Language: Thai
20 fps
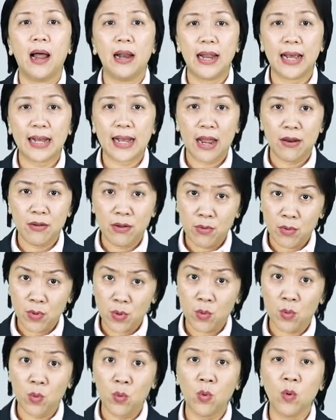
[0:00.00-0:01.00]
และการเรียน
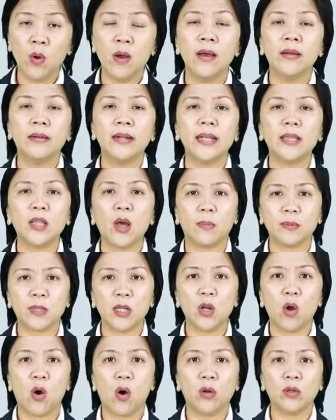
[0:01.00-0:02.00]
รู้ที่ตอบ
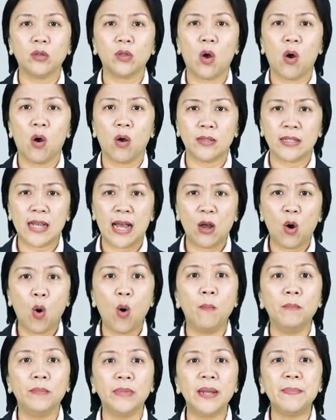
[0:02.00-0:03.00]
สนองต่อสังค
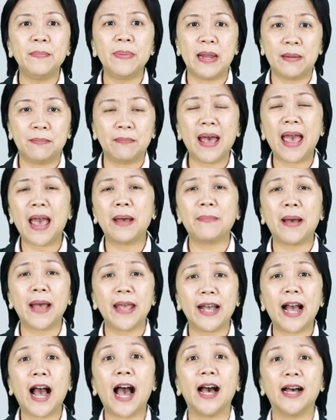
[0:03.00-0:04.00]
มที่เปลี่ยนแปลงไป
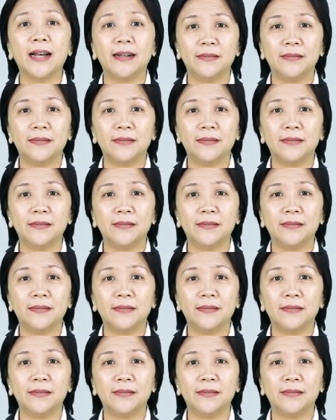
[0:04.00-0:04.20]
ค่ะ